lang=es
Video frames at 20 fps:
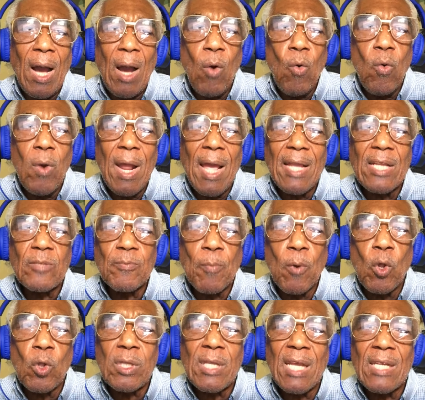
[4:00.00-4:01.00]
a una
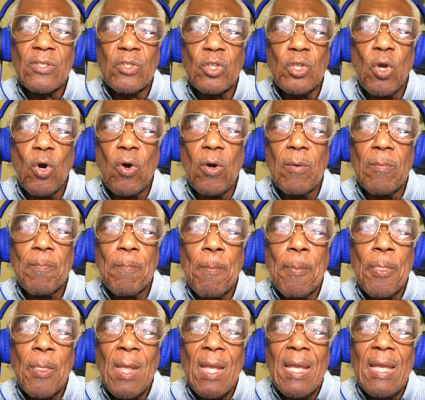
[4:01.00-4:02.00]
explotación
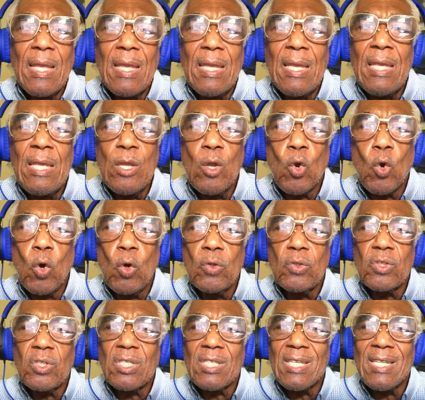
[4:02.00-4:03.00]

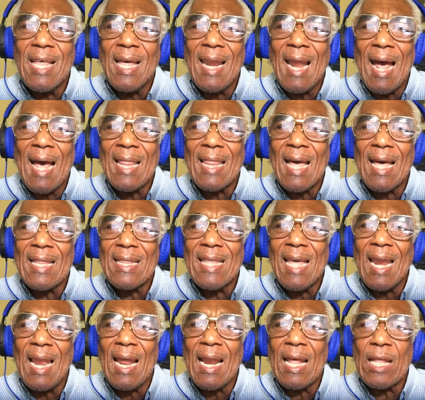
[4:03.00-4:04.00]
inconsiderada
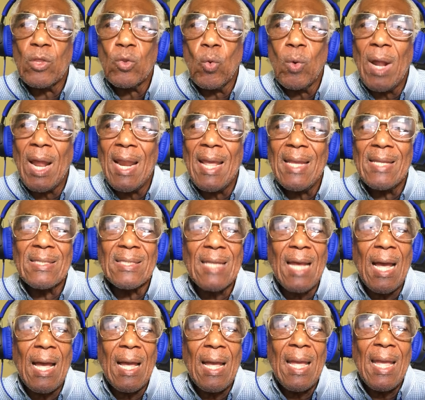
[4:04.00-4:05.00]
de la
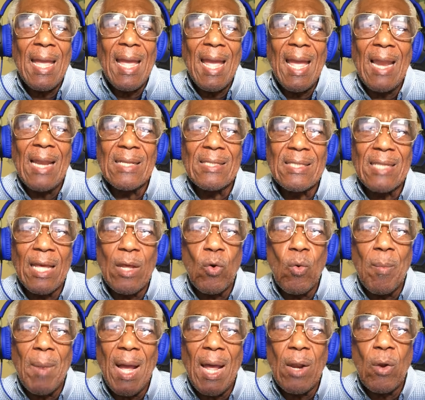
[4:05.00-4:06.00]
naturaleza, el ser
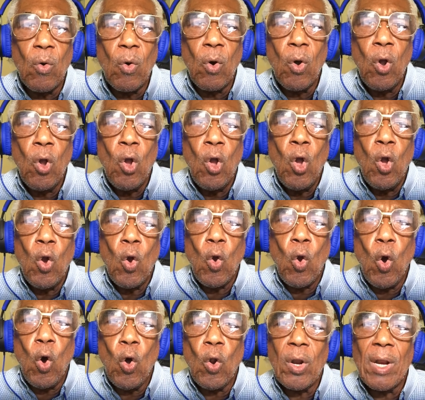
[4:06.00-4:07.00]
humano
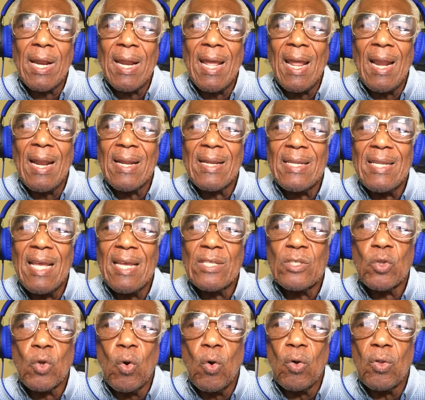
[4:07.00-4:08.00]
corre el
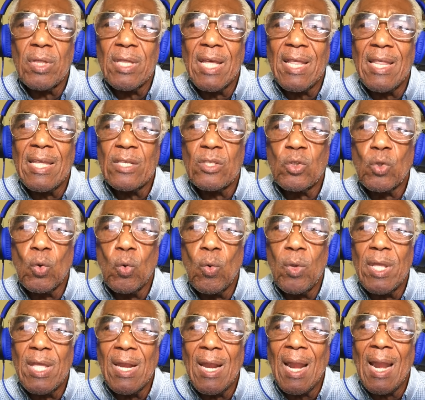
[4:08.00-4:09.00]
riesgo de
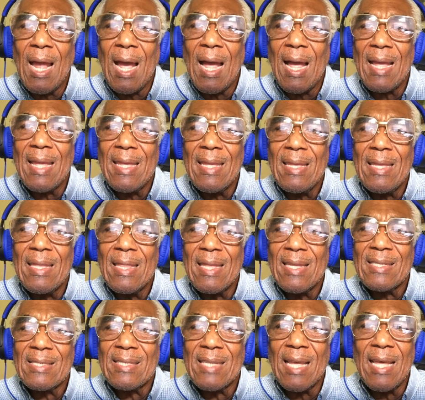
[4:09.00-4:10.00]
destruirla y
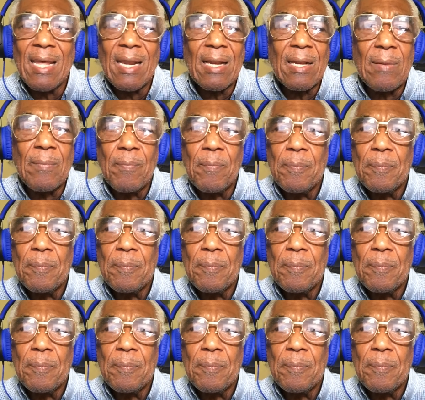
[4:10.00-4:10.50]
de ser